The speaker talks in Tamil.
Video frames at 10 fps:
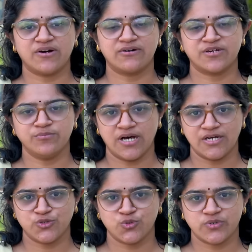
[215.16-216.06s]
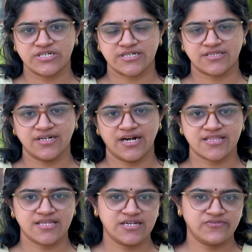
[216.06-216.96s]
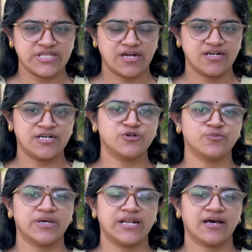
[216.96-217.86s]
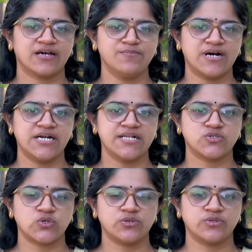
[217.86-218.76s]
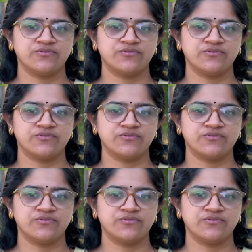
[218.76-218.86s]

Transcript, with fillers: மாவட்டம் ஆத்தூர் ஒன்றியத்தில் கடந்த இருபது ஆண்டுகளுக்கும் மேலாக மகளிர் சுய